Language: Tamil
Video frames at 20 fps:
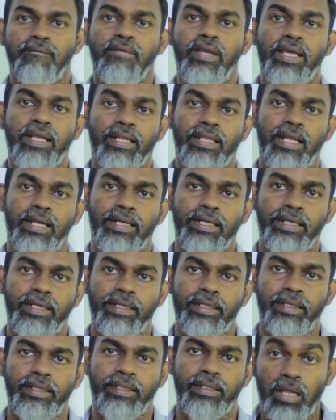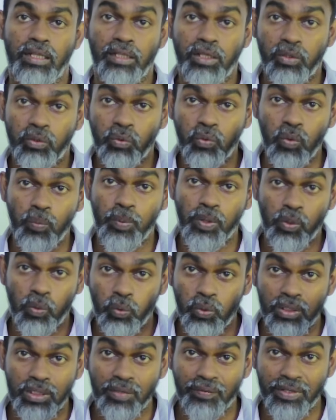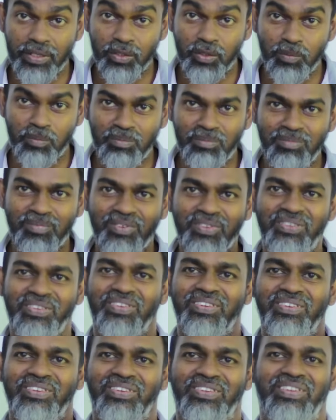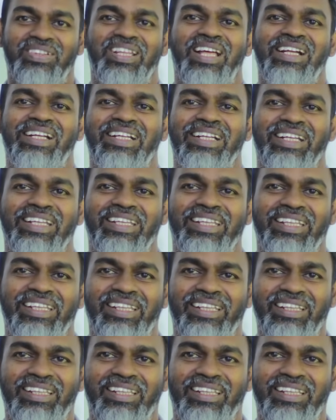வேறு தண்டனை அந்த ரூமை கொடுத்தவருக்கும் ஒரு தண்டனை